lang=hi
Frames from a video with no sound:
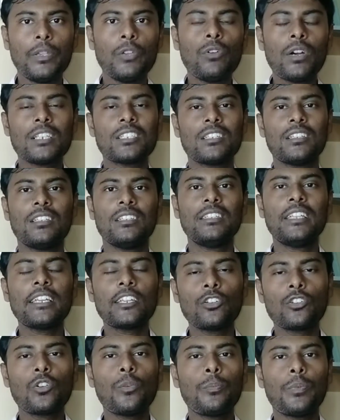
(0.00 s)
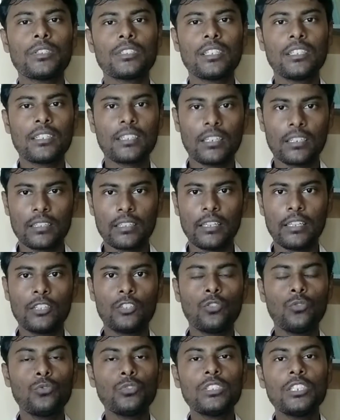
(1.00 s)
व्यूअर्स देखने को पसंद करते
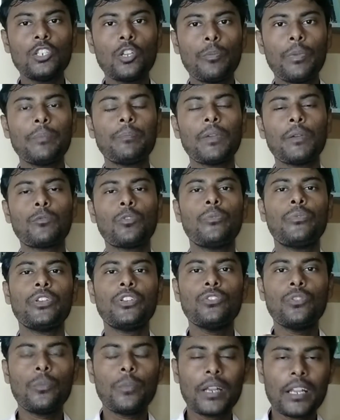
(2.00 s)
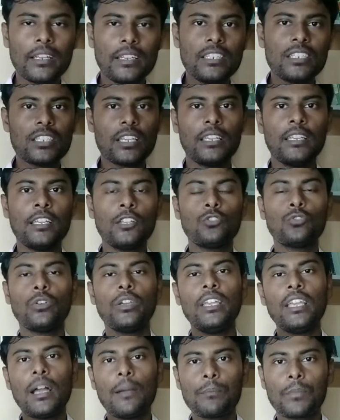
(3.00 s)
हैं तो उसी टॉपिक पे आपको वीडियो बनानी चाहिए
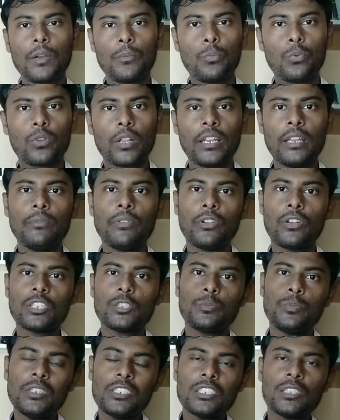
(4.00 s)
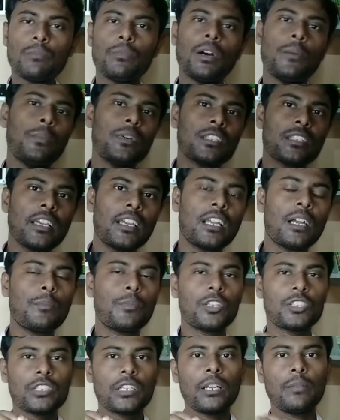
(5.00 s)
तो ही आपका पुराने व्यूअर्स फिर से वापस आएगा
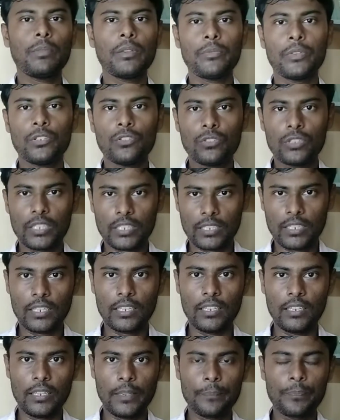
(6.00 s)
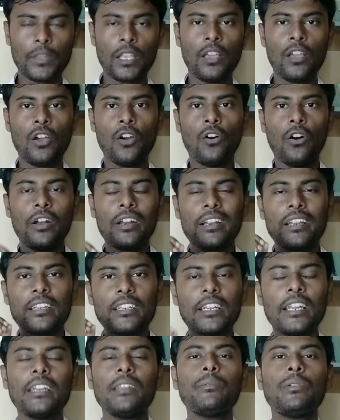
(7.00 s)
आपका चैनल पे वीडियो देखने के लिए और
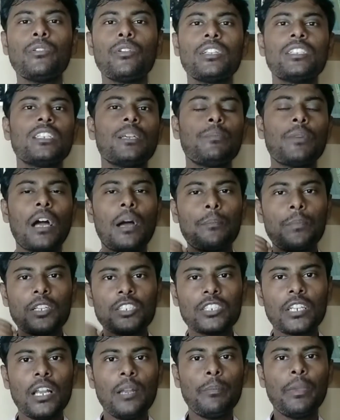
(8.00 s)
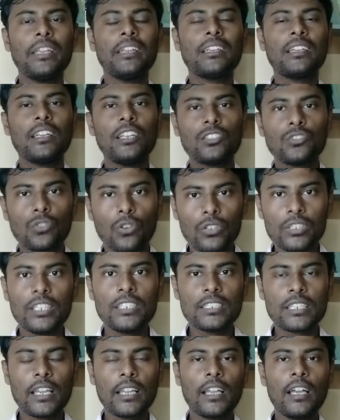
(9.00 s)
रिटर्निंग व्यूअर्स जब आपका चैनल पे इंक्रीज
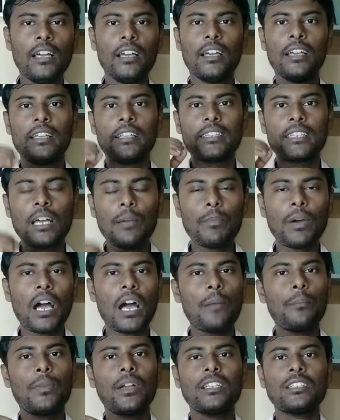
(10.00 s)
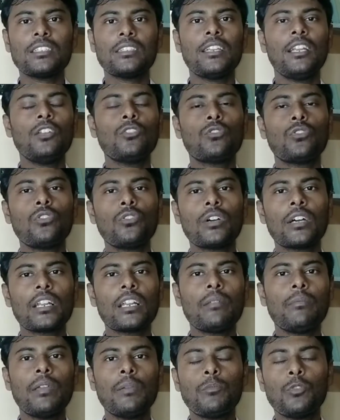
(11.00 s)
होते जाएगा तब आपका चैनल ग्रो
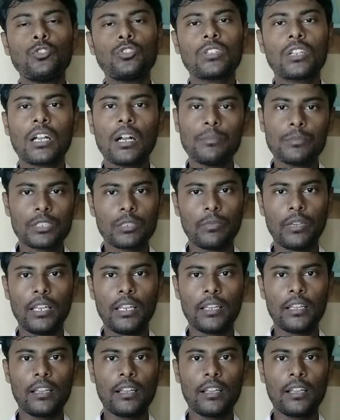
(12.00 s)
करने में बहुत कम समय